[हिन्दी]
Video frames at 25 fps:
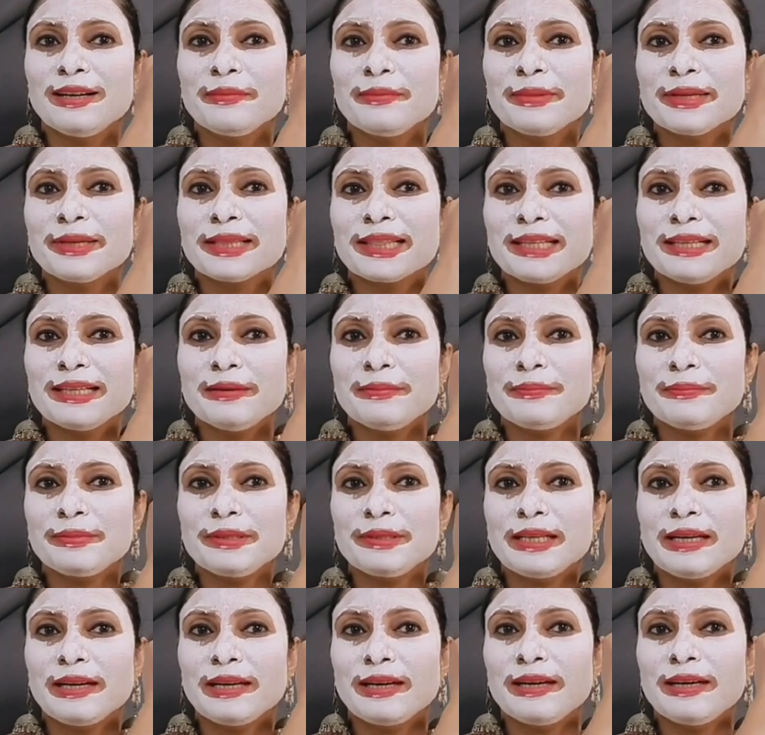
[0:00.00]
मतलब
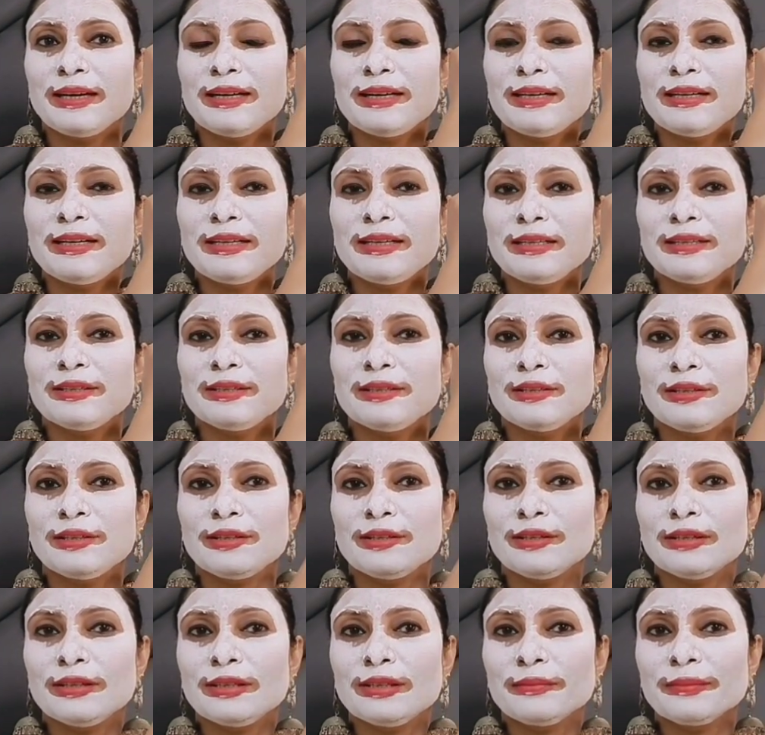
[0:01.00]
यहाँ
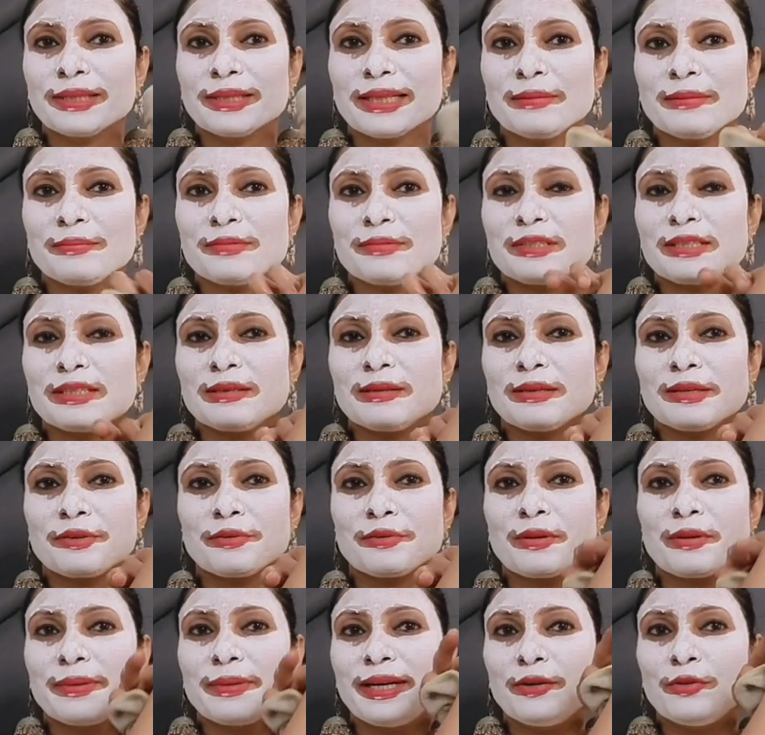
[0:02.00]
मतलब
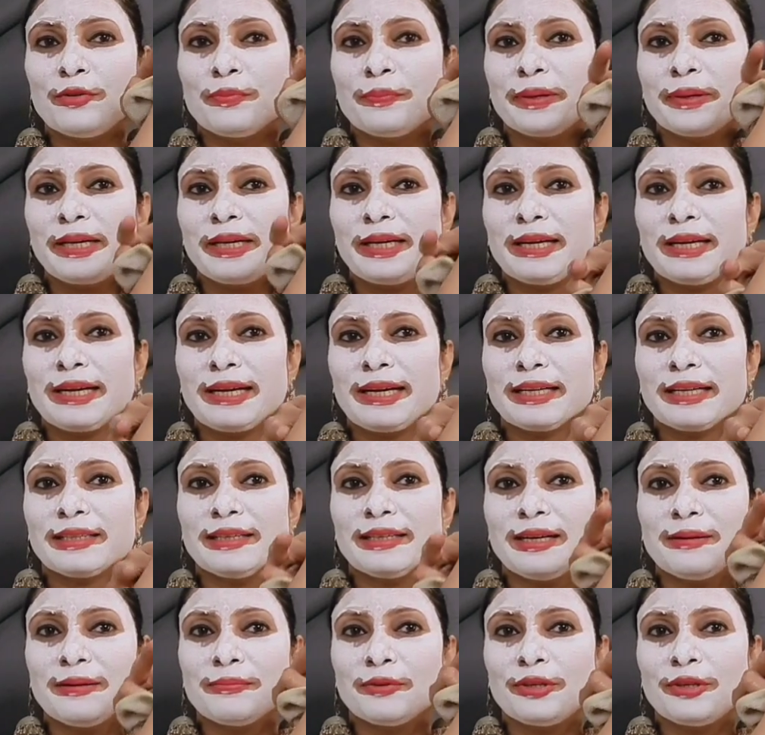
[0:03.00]
क्योंकि मैंने ऊपर ही लगाया
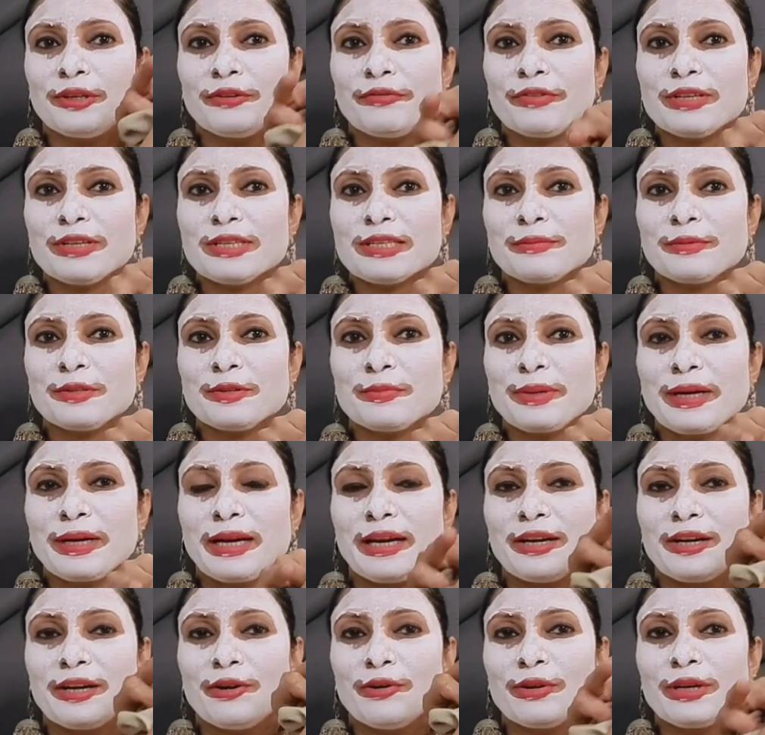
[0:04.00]
था आपको डिफरेंस समझ में
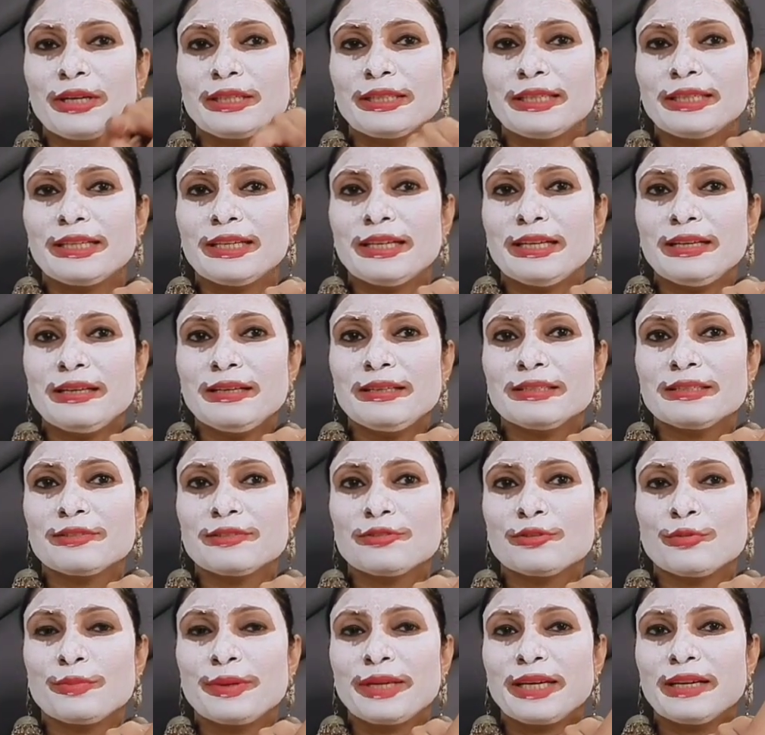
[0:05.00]
आ रहा होगा देखिए
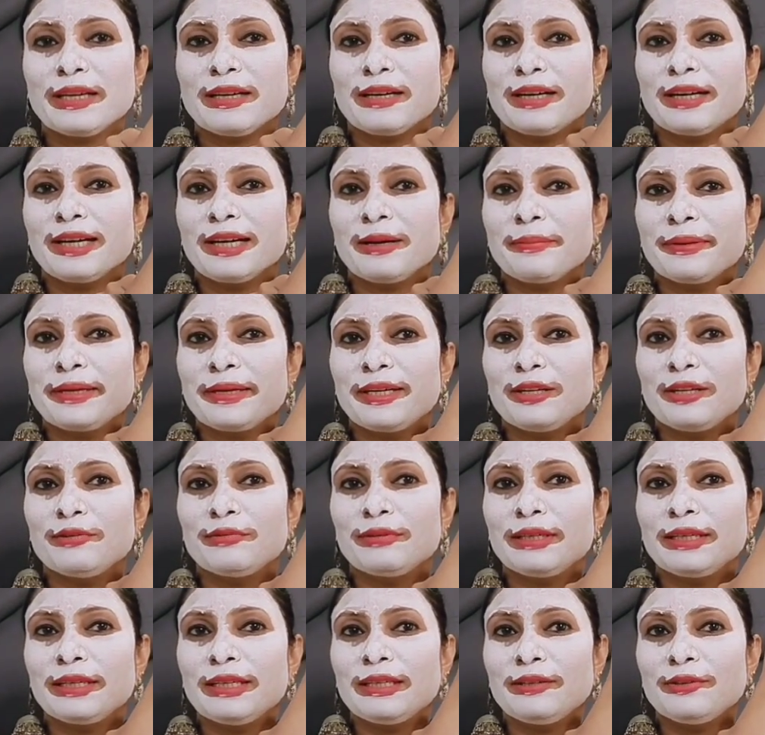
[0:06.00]
जो मैंने कड़ा पहना
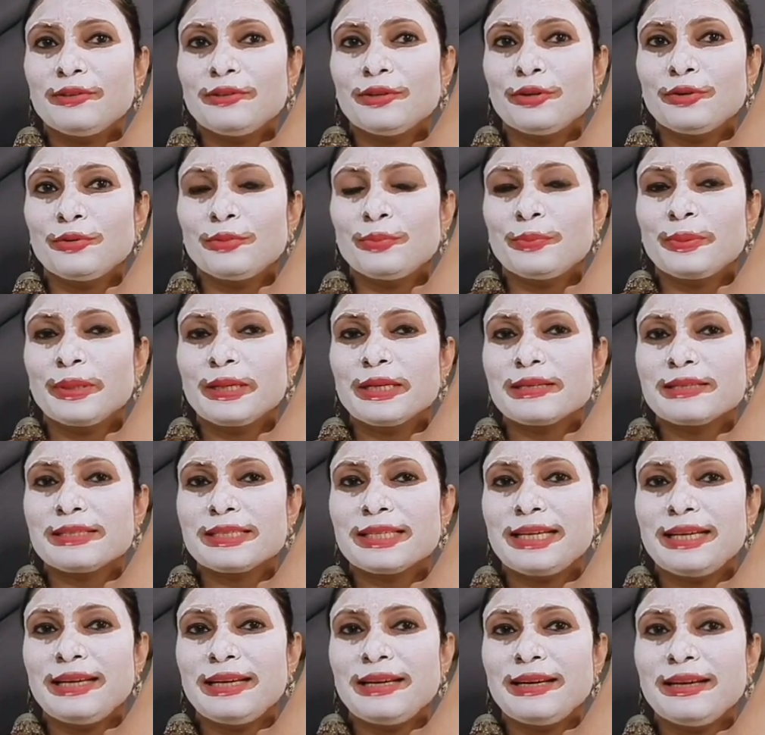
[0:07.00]
हुआ है और ऊपर
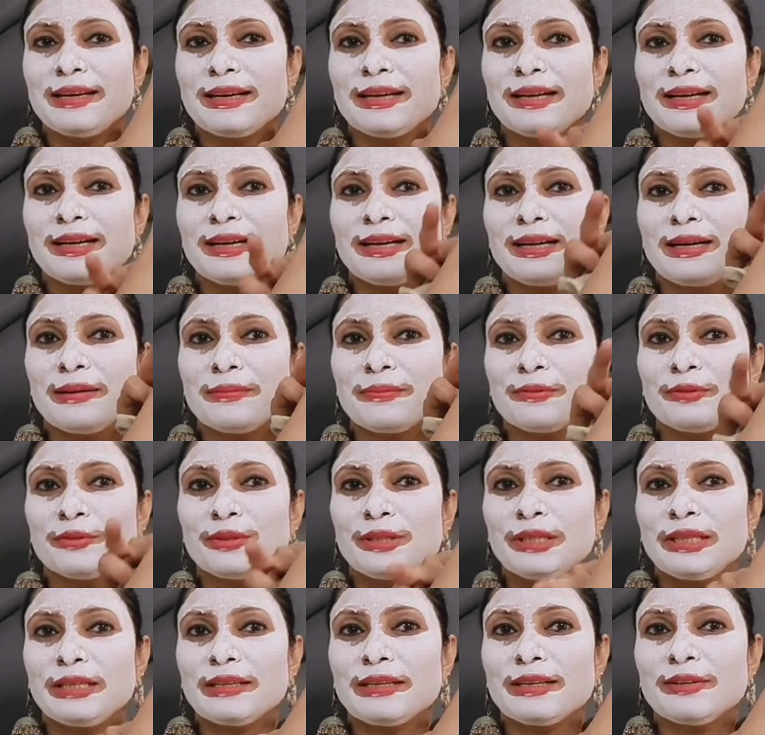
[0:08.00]
सी आपको
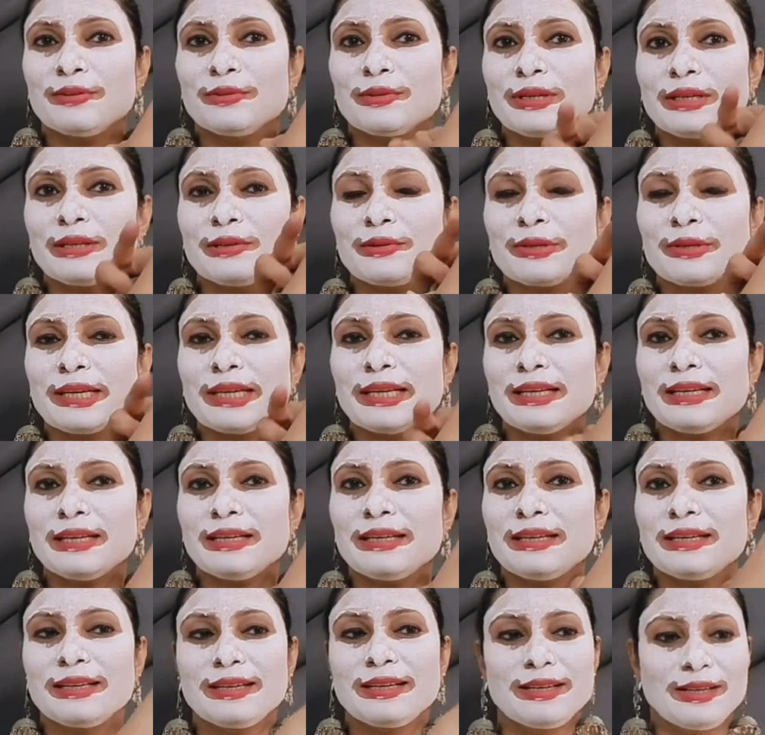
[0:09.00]
दिख रहा होगा ओके
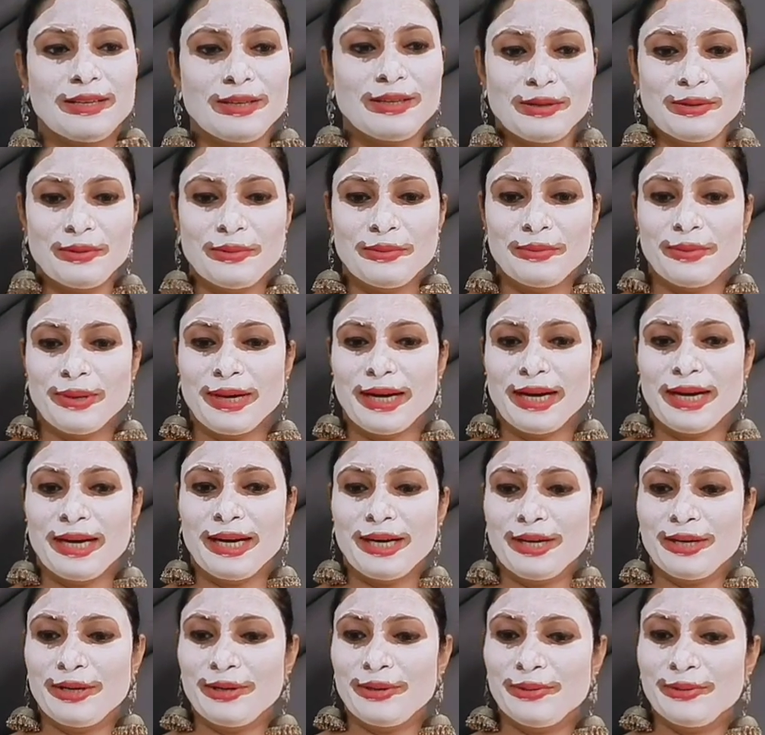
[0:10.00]

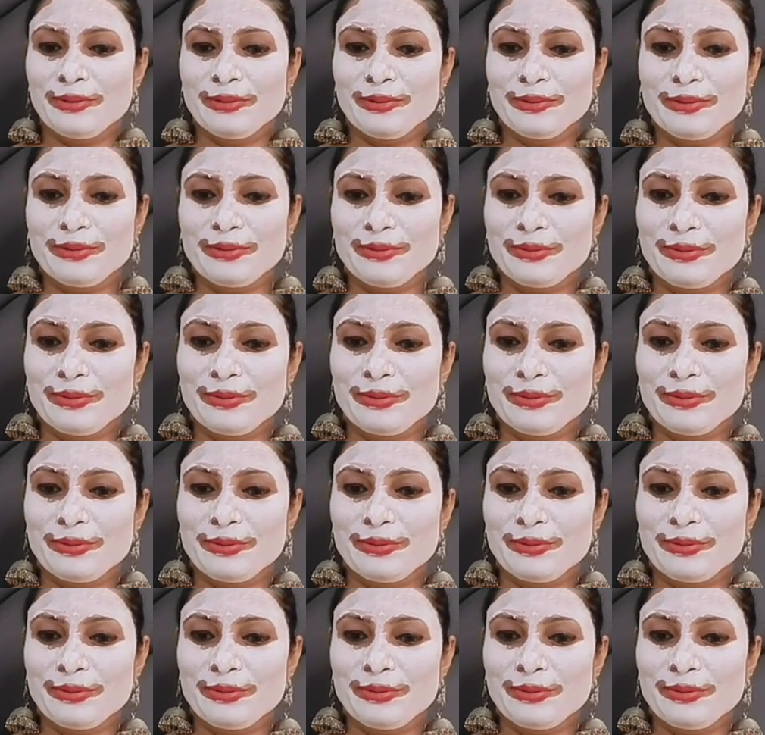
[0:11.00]
वाओ